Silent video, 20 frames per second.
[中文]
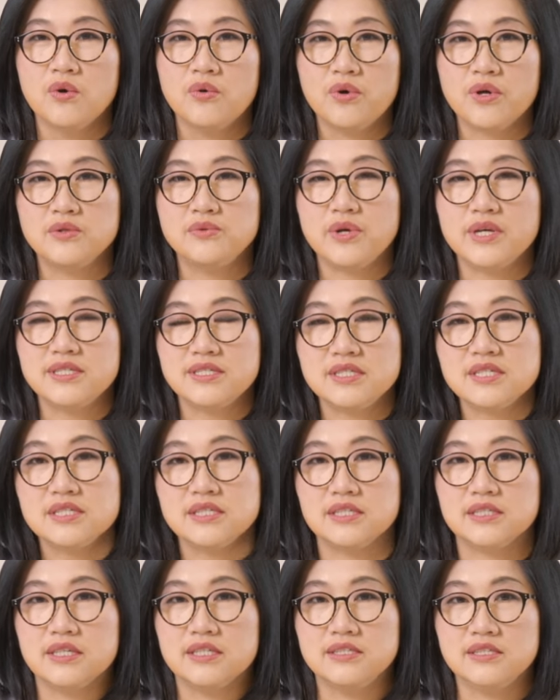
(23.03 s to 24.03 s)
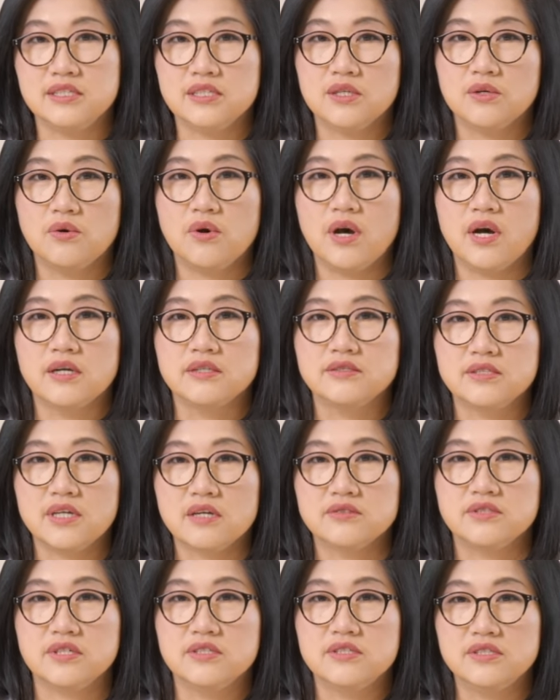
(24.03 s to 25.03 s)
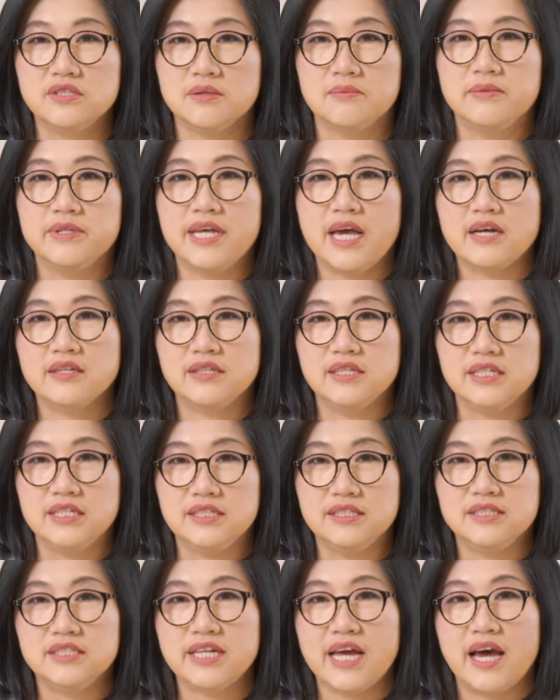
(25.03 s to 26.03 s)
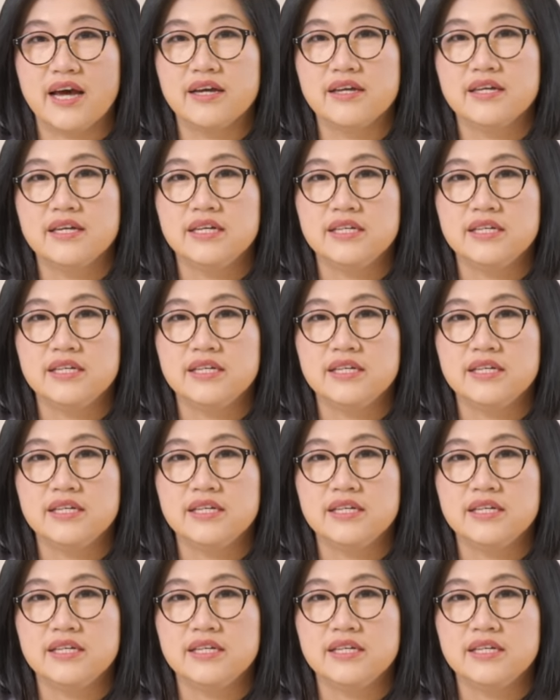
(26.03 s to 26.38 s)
会对自己的情况造成什么样的影响，